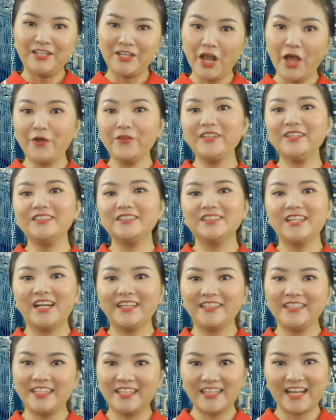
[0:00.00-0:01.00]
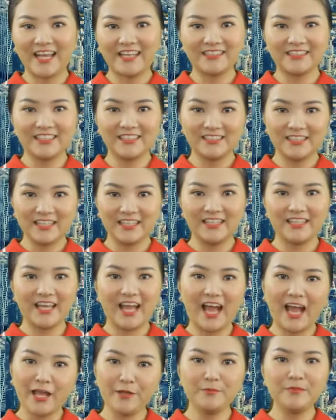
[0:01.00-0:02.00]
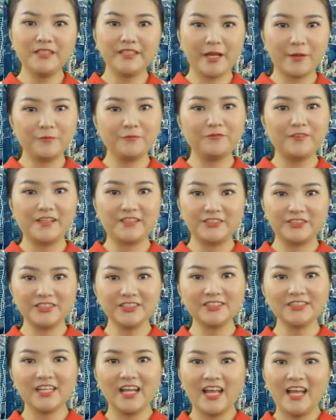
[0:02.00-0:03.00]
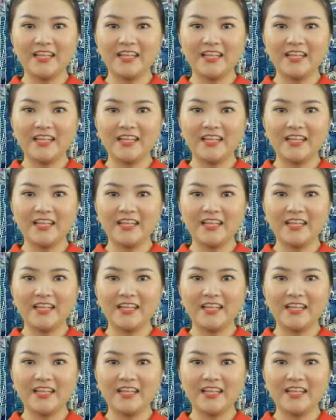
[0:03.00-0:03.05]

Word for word: Nếu như à, nhìn lại thời kỳ 20 năm về trước